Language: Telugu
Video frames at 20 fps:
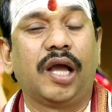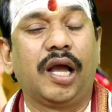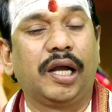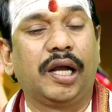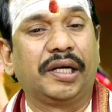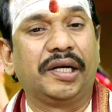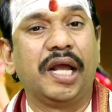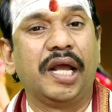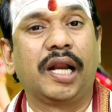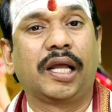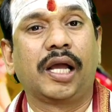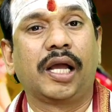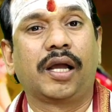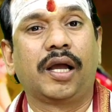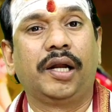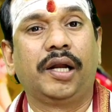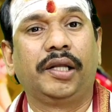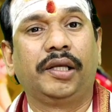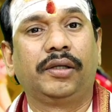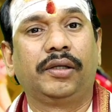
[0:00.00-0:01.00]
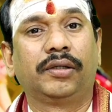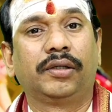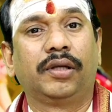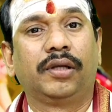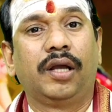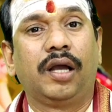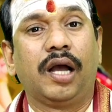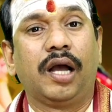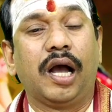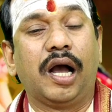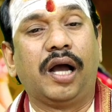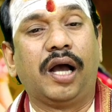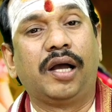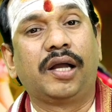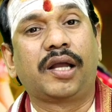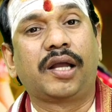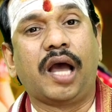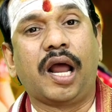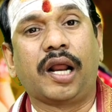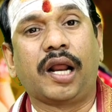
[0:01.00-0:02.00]
అజ్ఞానంగా కానీ
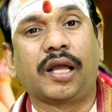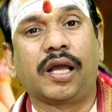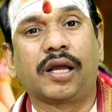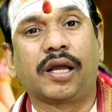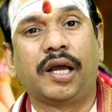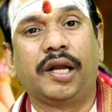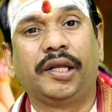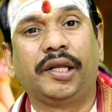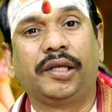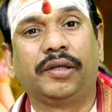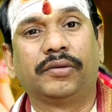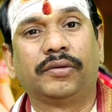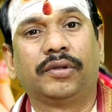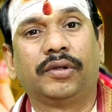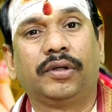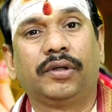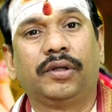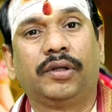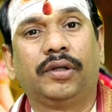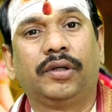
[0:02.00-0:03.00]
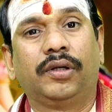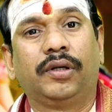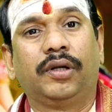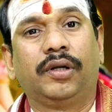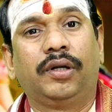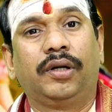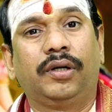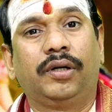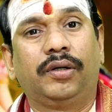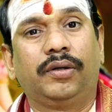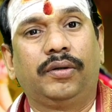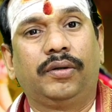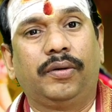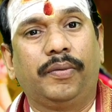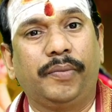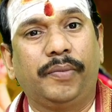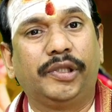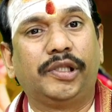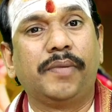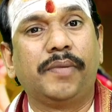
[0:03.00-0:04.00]
అహంకారంగా కానీ
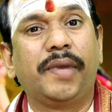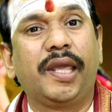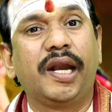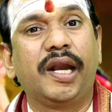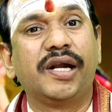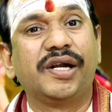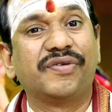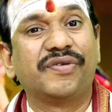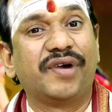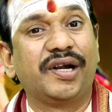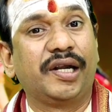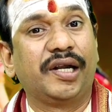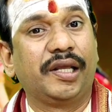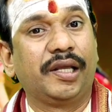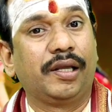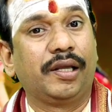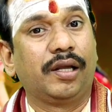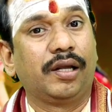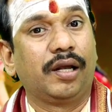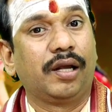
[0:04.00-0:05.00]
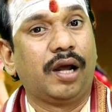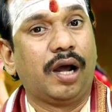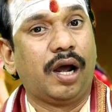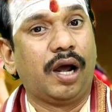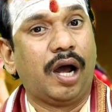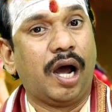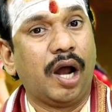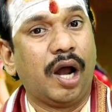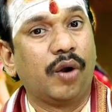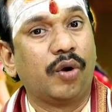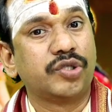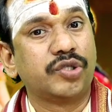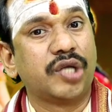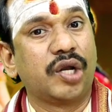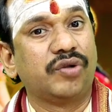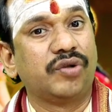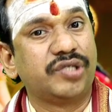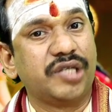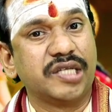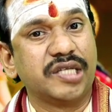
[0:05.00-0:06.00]
మితిమీరినటువంటి
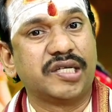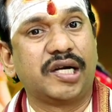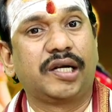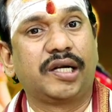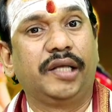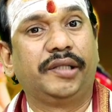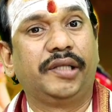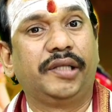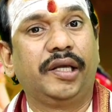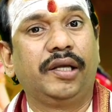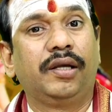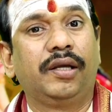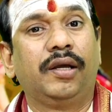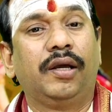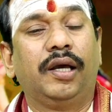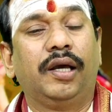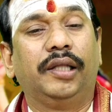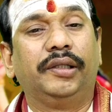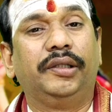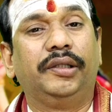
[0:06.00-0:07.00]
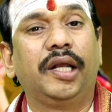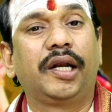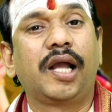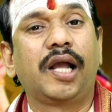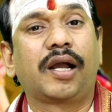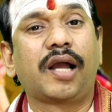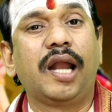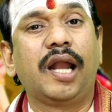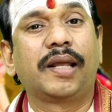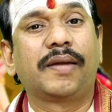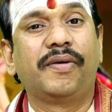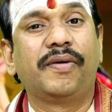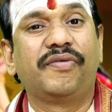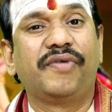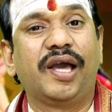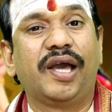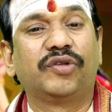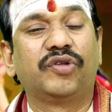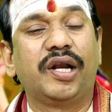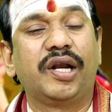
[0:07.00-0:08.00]
ఆలోచనలు చేసినట్లయితే దీర్ఘకాలిక
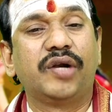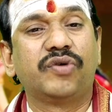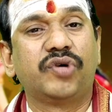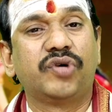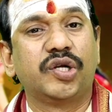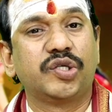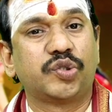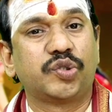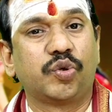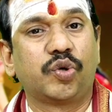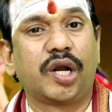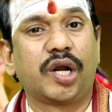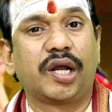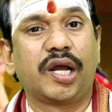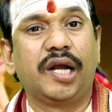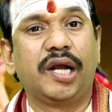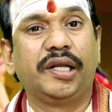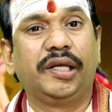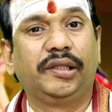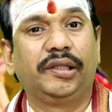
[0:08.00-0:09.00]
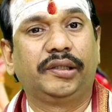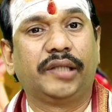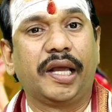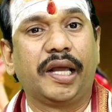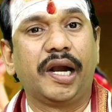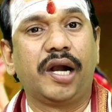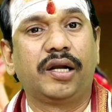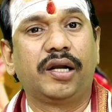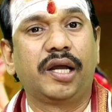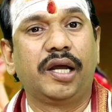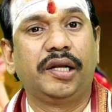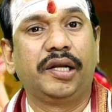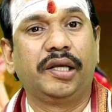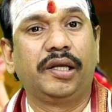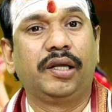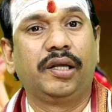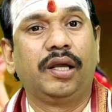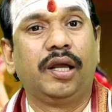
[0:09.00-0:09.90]
వ్యాధులైనటువంటి షుగర్ కానీ థైరాయిడ్ కానీ